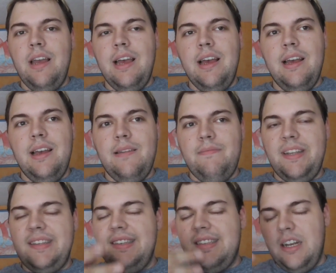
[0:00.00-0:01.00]
äh,
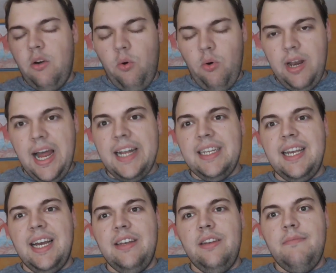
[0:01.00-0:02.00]
dass ich es dann auch hochladen
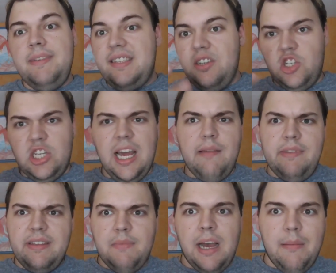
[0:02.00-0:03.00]
kann, ein bisschen schneiden, ein
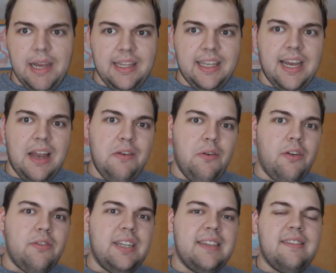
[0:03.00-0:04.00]
bisschen bearbeiten kann
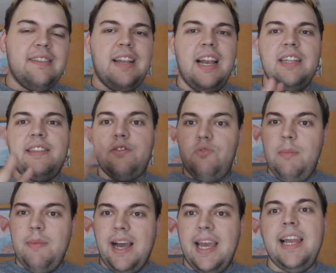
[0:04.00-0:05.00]
noch und dass das dann als
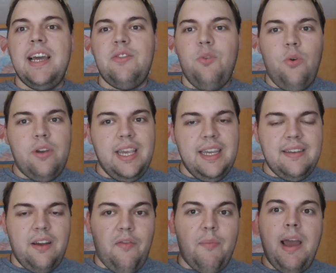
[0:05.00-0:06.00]
Stream-Highlight hochgeht
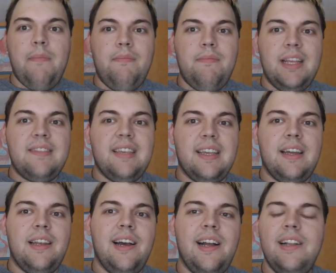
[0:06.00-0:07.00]
auf meinem jetzigen
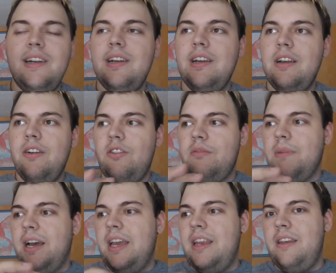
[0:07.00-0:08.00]
Kanal und
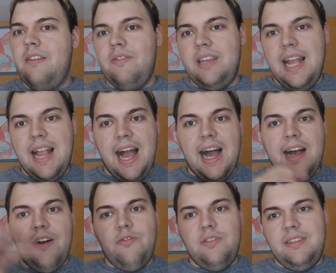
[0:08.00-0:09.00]
mein und
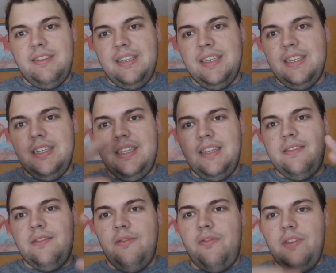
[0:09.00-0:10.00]
LH und äh, dann
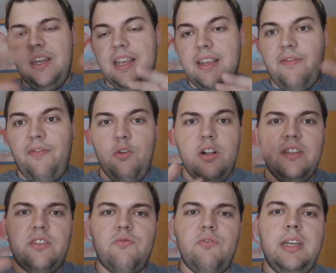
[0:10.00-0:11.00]
so für die vollen
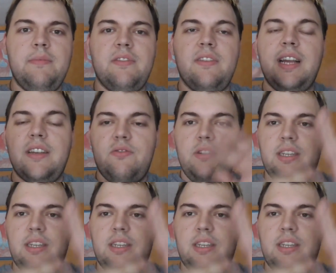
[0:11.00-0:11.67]
Streams und hast